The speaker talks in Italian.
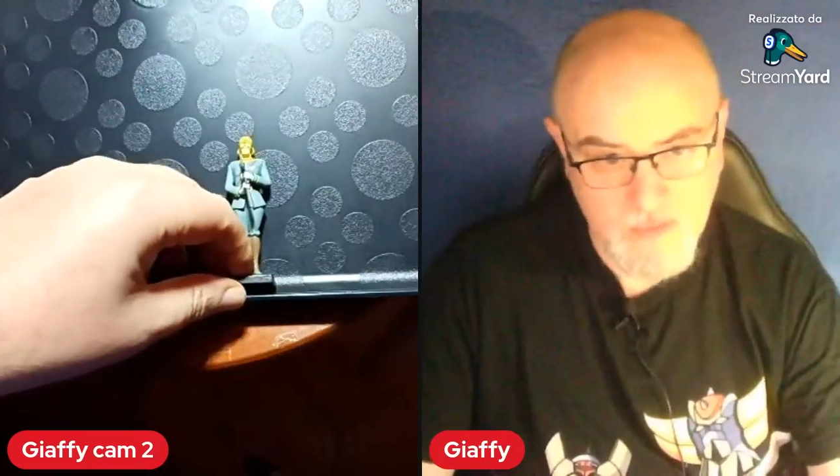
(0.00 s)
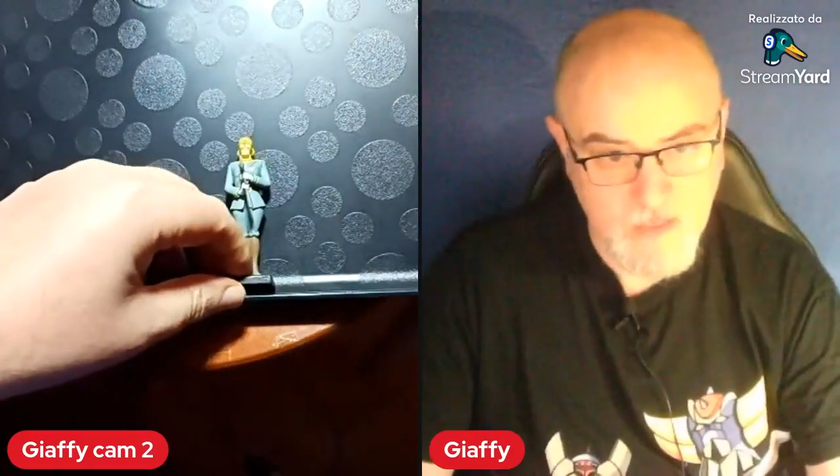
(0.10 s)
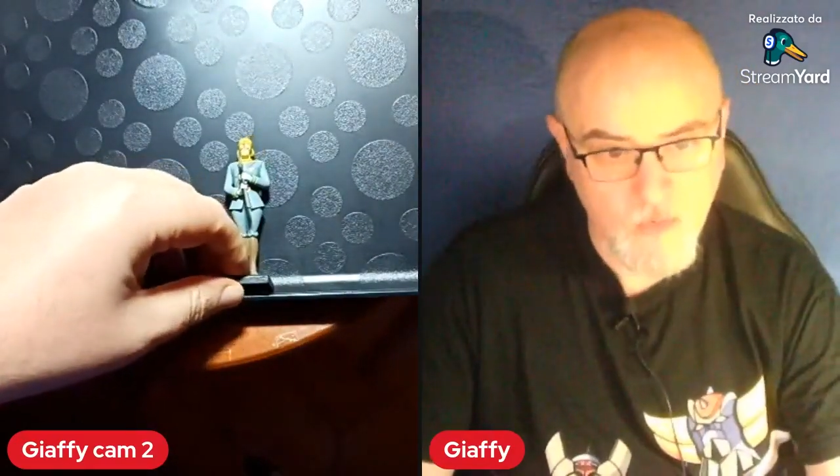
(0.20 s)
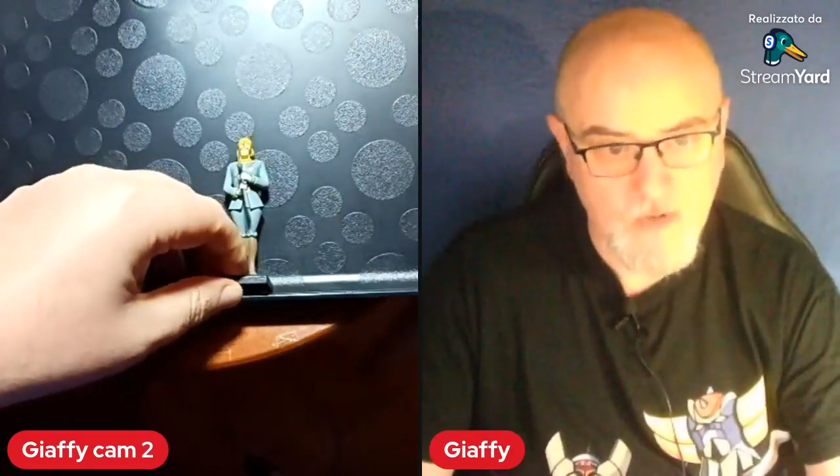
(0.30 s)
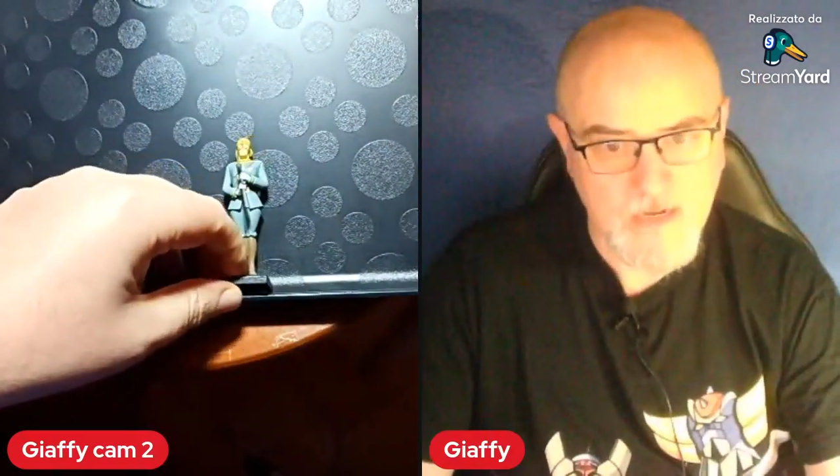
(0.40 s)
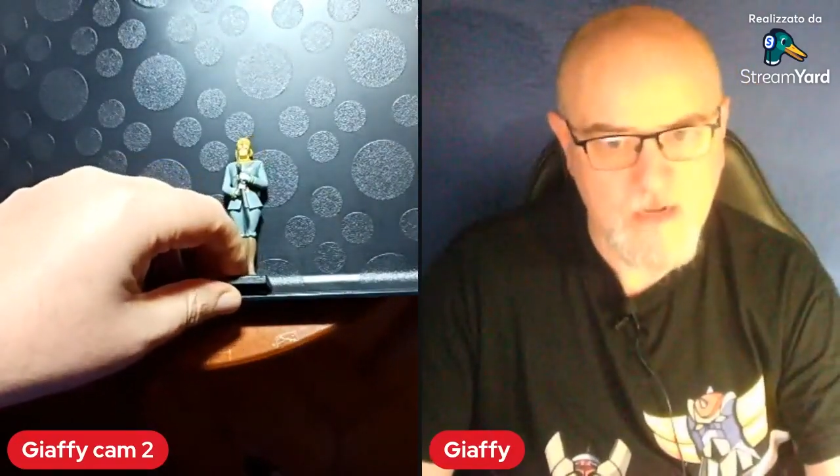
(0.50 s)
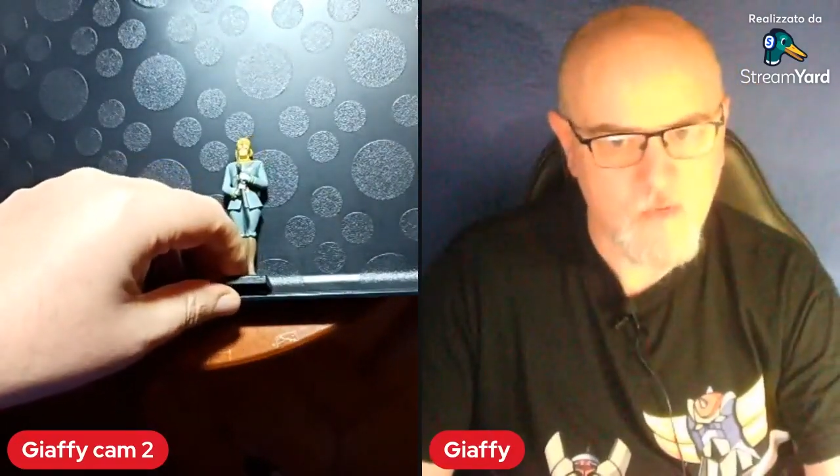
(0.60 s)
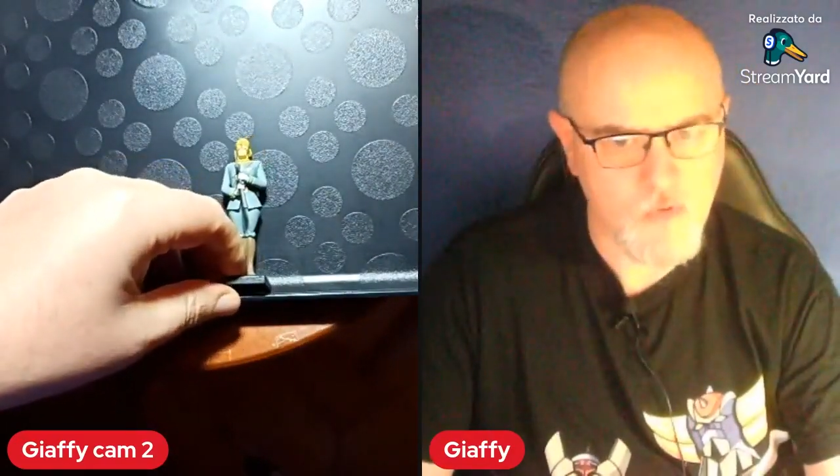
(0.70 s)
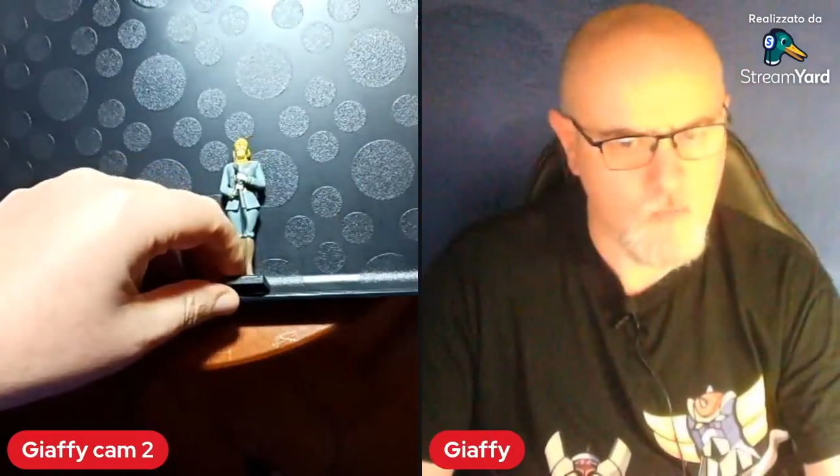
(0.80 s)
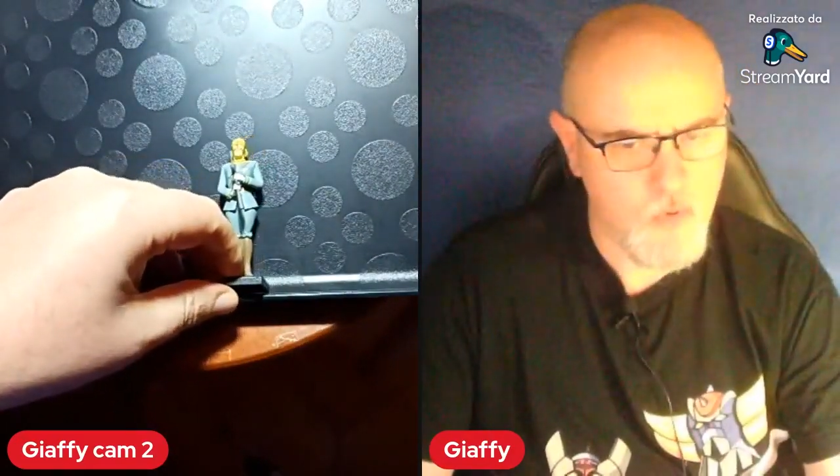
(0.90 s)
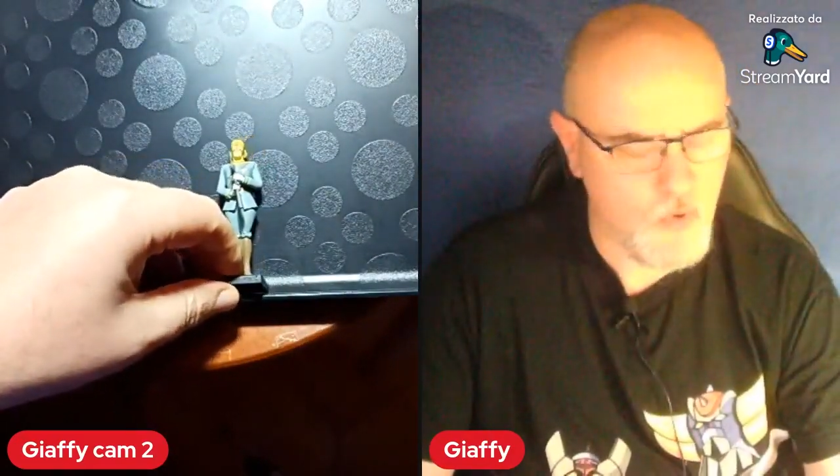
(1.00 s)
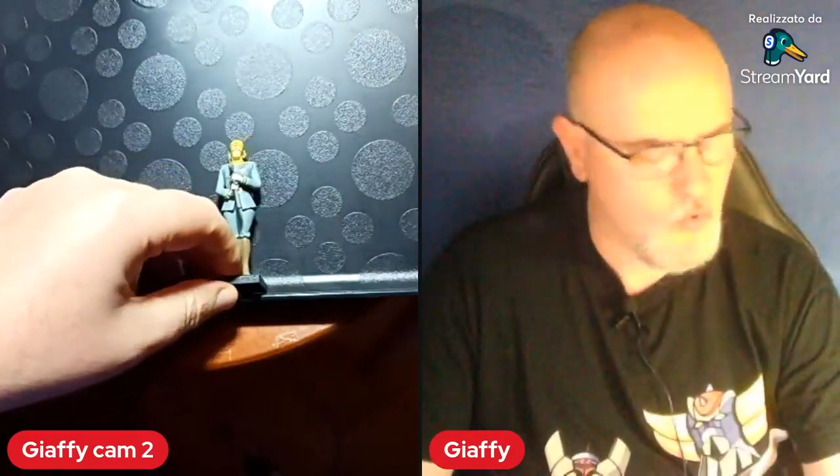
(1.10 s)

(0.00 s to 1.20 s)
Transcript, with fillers: nella Gora Garo Robot